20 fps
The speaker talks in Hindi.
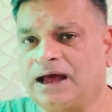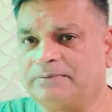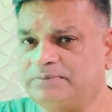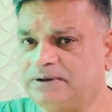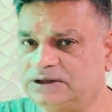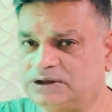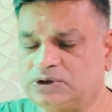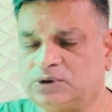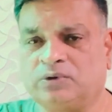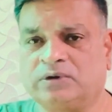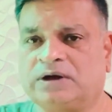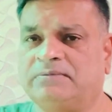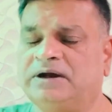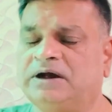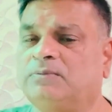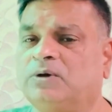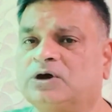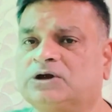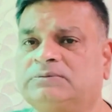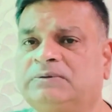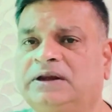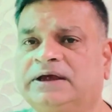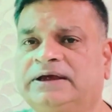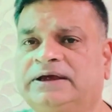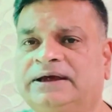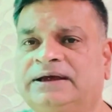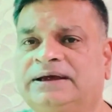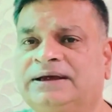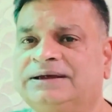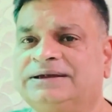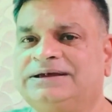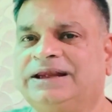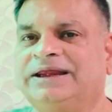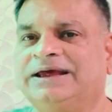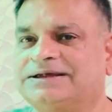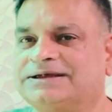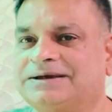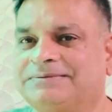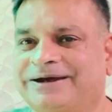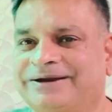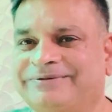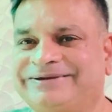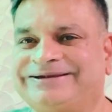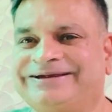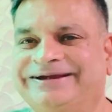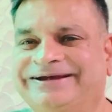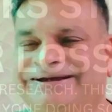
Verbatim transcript: आप ये ज़रूर कमेंट बॉक्स में लिखिए चलिए इसके बारे में स्टडी